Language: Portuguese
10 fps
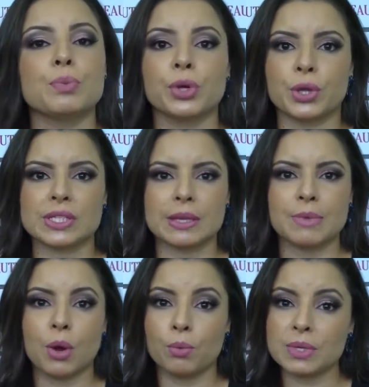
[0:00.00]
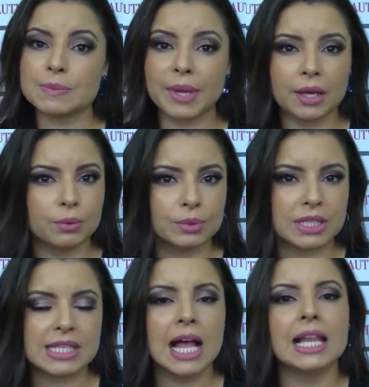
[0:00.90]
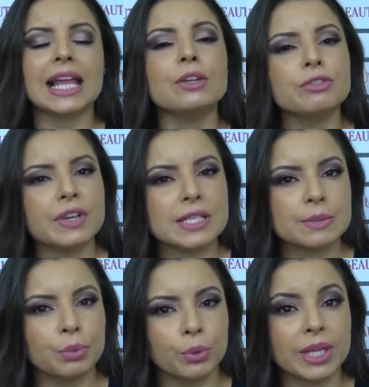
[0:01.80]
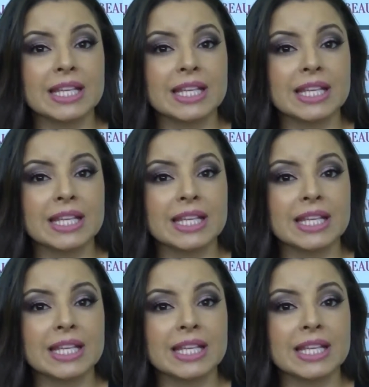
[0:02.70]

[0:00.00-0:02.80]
porque eu recebi algumas perguntas lá no Facebook,